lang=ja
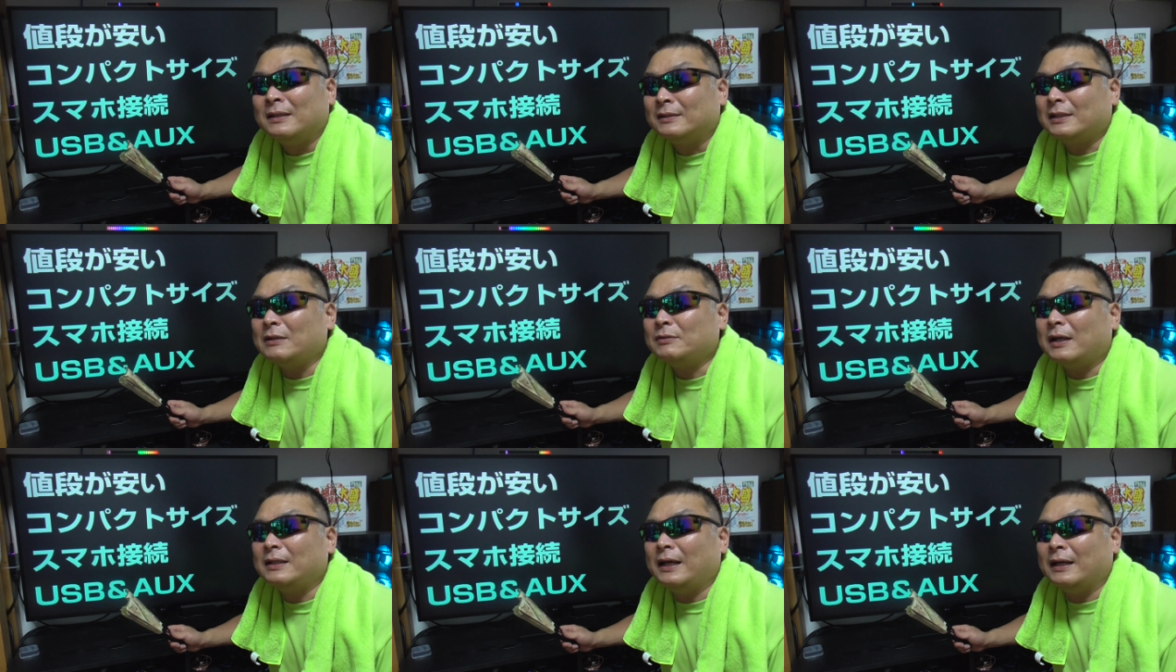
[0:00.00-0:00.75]
最
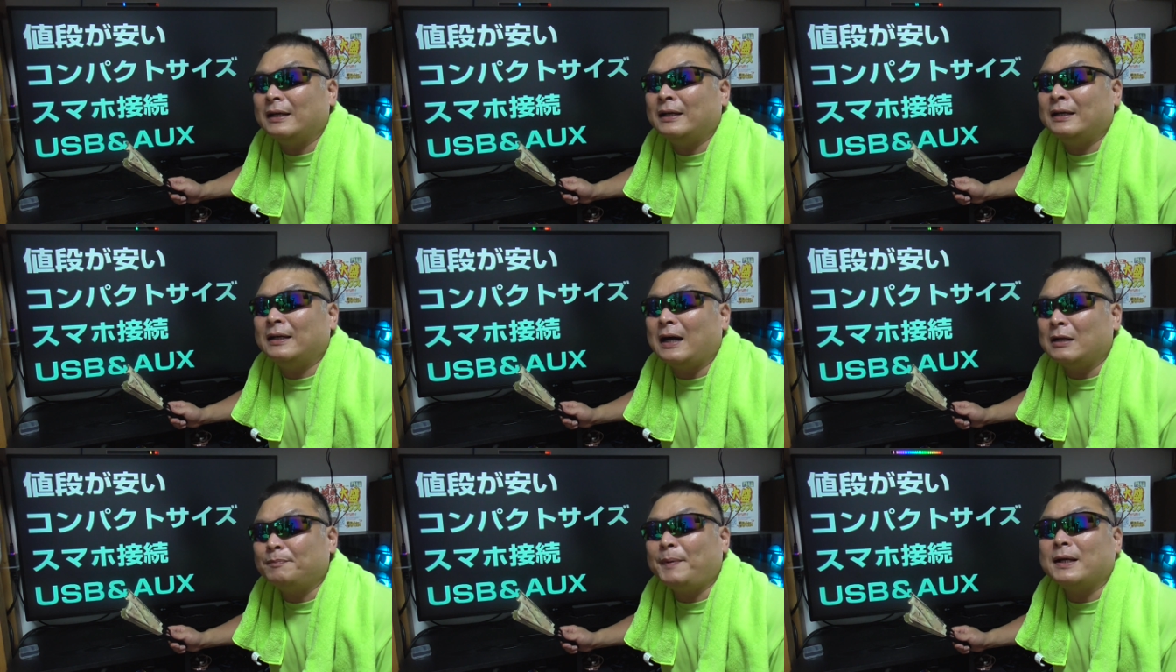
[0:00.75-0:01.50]
初はね、
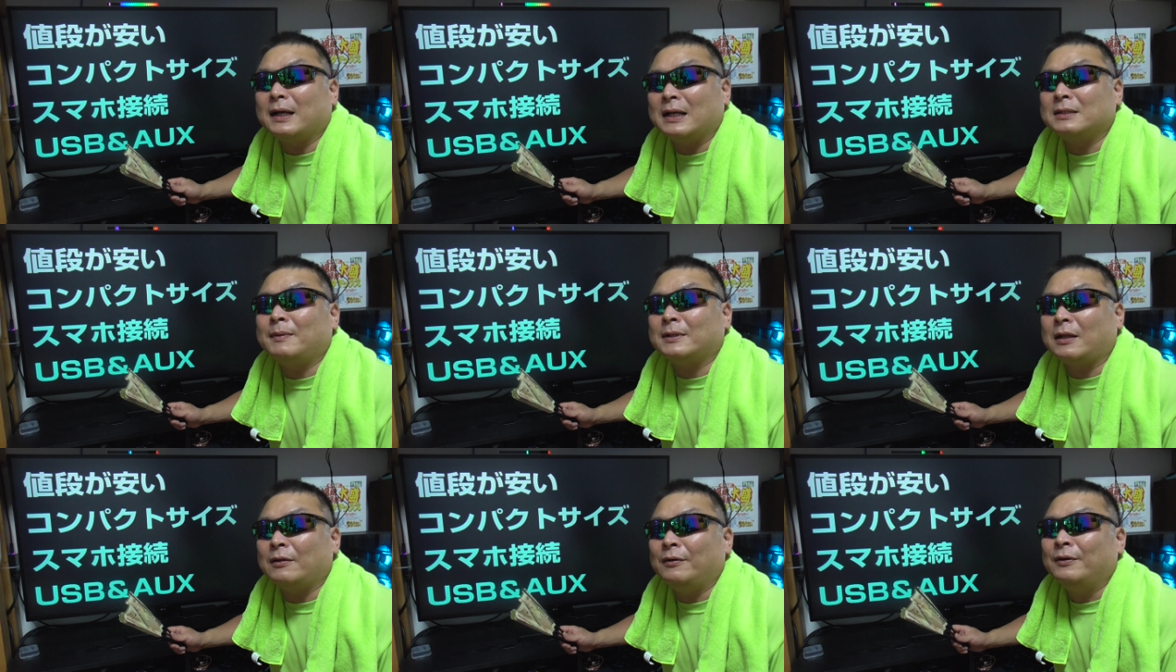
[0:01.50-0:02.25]
えー、アルパインから始まっ
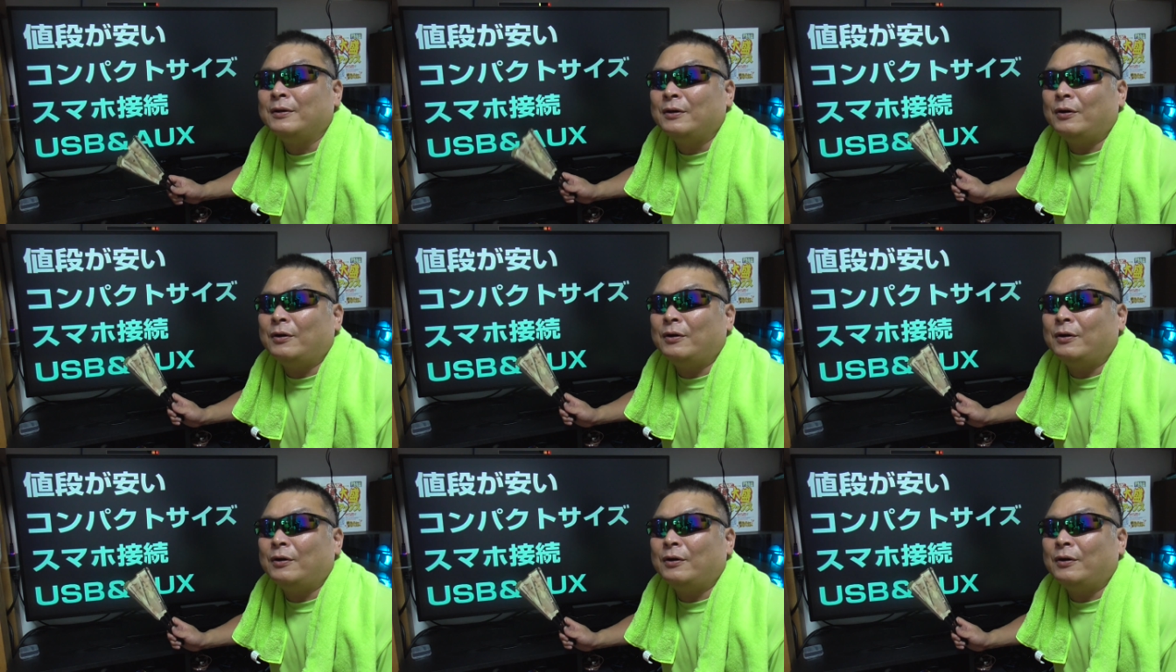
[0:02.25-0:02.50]
たの。